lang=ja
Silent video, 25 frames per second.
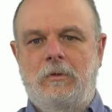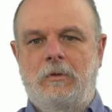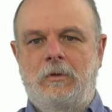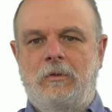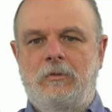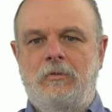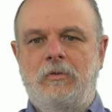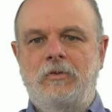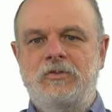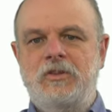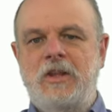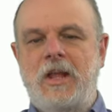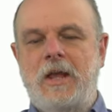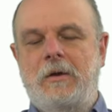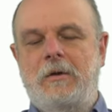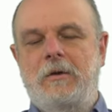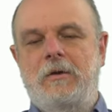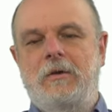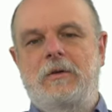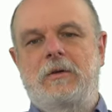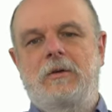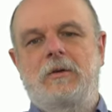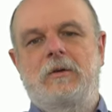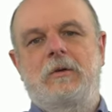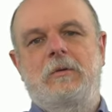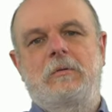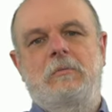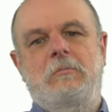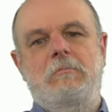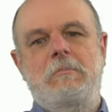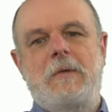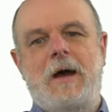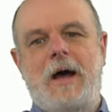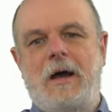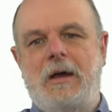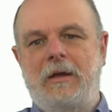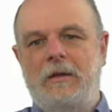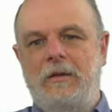そして、ま
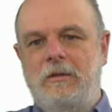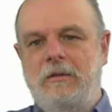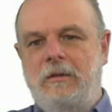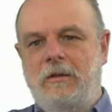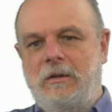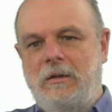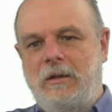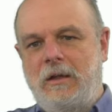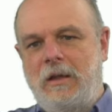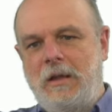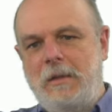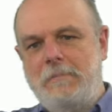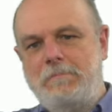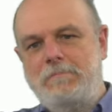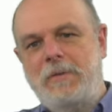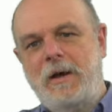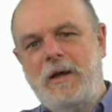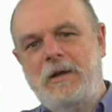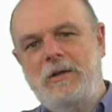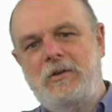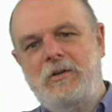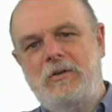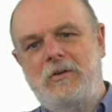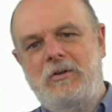あ、一般